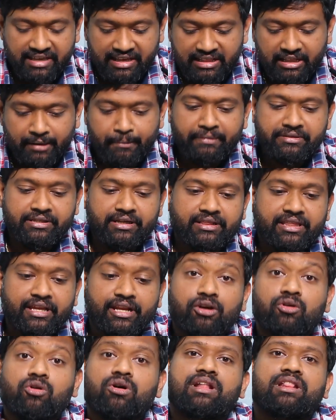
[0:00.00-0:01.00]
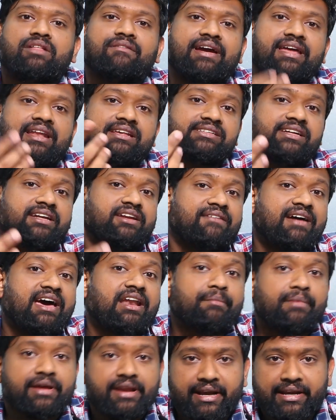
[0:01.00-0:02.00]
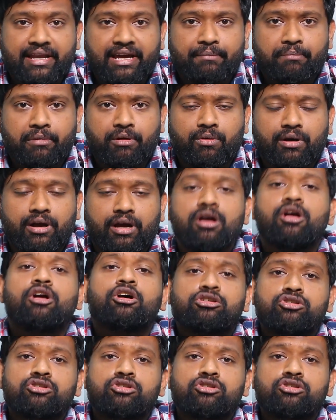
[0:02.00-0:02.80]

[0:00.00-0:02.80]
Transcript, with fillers: எதிர்ப்பு சக்தி இருக்கிறவங்க அந்த வைரஸ் கிட்ட வேற மாதிரி அட்டாக் பண்ணுவாங்க